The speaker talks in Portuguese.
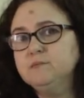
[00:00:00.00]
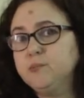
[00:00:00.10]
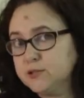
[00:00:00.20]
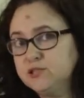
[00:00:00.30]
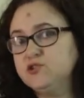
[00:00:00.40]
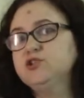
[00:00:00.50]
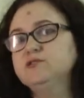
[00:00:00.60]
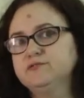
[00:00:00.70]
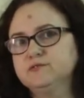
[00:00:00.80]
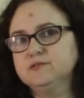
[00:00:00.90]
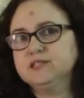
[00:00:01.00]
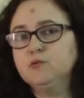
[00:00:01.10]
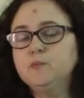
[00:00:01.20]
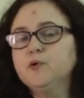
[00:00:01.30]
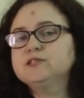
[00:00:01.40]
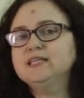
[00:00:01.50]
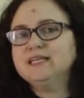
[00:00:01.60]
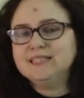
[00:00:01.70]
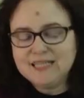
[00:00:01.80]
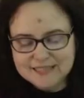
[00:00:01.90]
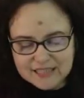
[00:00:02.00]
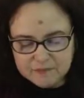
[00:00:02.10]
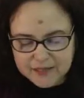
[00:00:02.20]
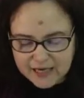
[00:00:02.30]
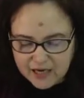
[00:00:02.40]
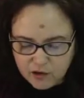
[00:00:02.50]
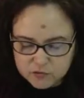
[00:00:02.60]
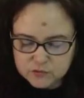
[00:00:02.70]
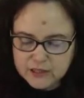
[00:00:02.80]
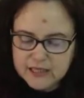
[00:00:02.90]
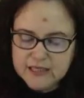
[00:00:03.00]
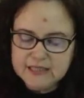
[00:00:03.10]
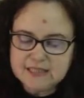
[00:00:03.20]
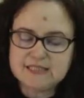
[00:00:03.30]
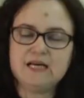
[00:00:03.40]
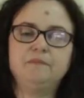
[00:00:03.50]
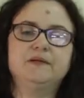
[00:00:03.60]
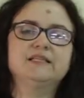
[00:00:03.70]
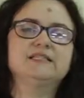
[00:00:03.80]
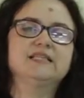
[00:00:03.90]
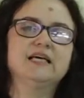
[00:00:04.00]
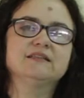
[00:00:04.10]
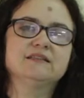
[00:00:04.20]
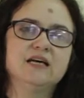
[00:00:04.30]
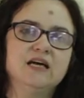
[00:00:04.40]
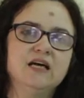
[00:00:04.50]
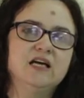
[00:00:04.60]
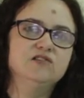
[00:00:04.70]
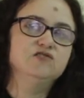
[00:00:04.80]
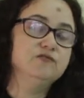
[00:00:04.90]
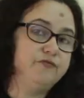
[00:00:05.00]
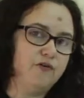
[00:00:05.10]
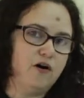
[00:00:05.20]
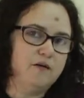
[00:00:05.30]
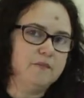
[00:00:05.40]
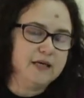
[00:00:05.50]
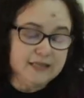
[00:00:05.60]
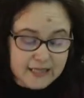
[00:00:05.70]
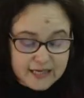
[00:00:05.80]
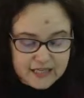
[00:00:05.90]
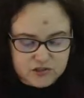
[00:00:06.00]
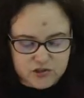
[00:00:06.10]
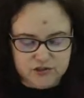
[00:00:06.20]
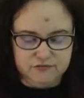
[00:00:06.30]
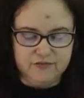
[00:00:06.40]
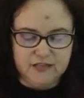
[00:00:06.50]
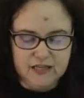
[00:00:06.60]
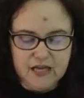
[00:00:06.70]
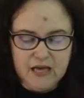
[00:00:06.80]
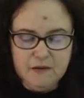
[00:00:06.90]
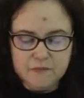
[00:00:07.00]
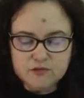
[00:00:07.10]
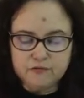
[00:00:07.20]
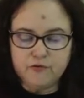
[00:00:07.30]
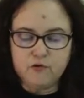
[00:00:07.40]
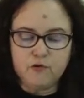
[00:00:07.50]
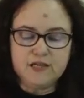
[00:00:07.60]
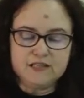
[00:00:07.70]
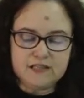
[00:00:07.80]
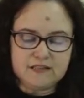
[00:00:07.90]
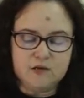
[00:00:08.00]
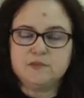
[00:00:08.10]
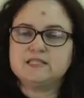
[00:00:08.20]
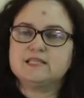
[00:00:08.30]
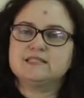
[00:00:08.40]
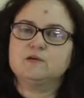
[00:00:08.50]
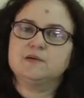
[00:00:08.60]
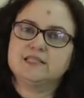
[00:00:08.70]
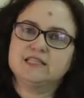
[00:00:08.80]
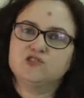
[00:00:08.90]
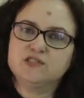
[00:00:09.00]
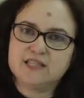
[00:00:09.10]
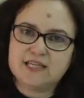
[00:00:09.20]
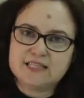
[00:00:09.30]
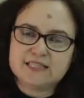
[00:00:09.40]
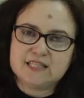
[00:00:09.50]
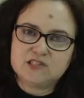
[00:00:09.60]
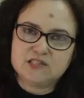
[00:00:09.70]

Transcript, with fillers: positivo. Então, o poder nem sempre é algo que se apresenta de forma negativa. Mas o Foucault ele tem uma citação bastante interessante